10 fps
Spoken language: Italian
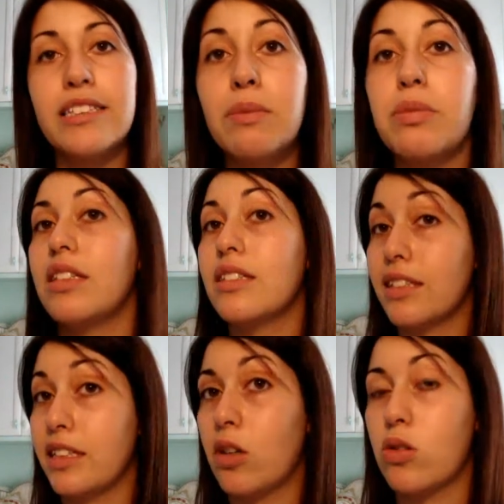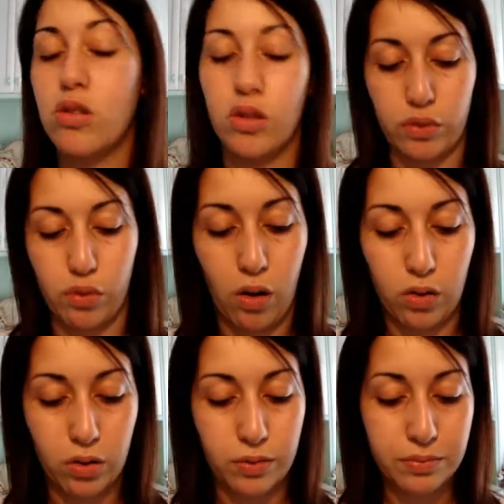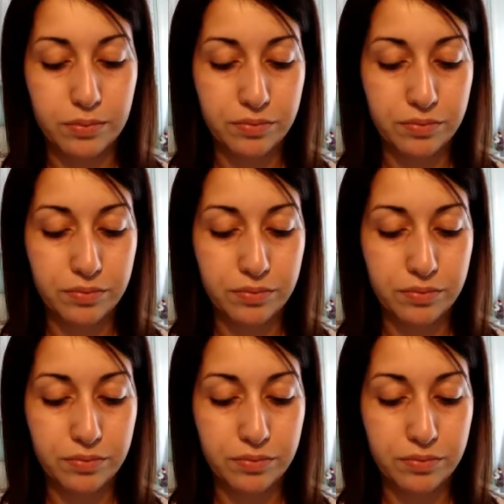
dipinta di rosso fuoco.